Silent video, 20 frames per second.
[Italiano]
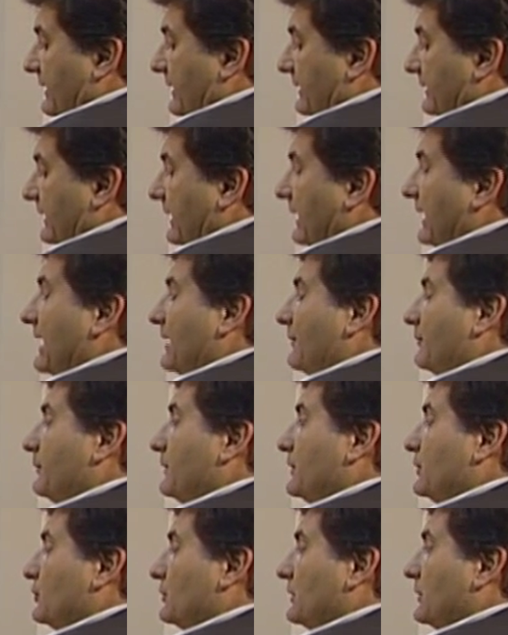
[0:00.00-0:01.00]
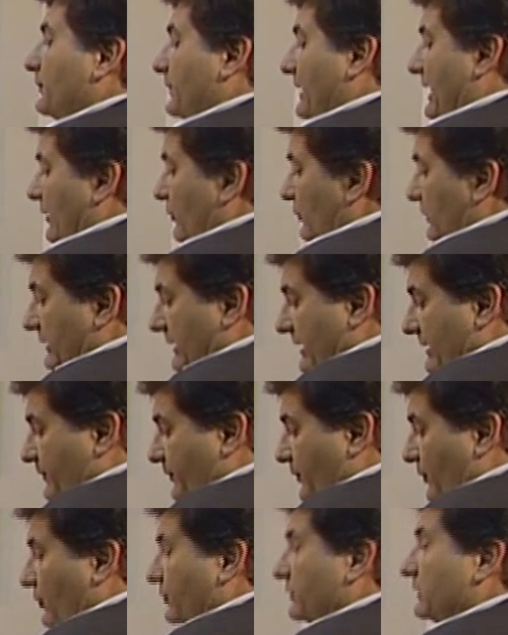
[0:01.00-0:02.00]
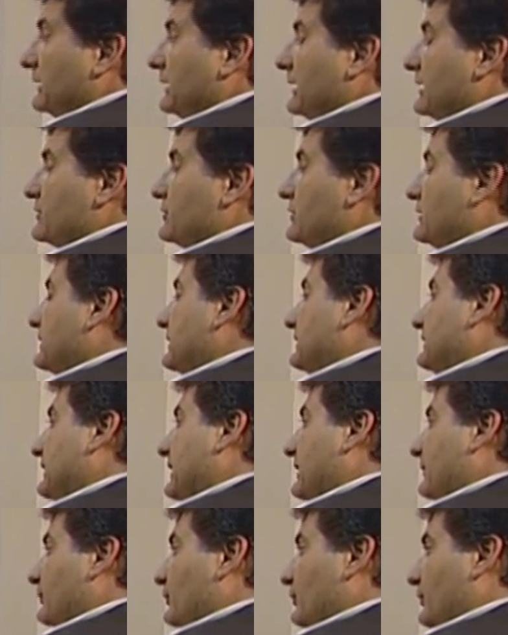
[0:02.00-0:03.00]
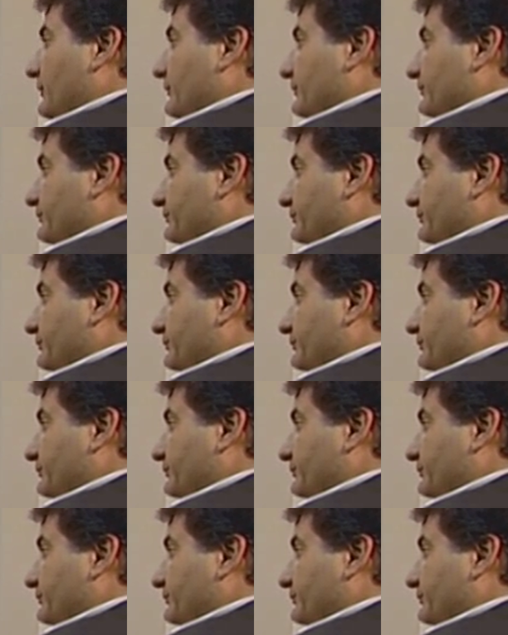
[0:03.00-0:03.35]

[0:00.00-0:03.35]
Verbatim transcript: nell'ambito del piano di trasporti della città di Napoli.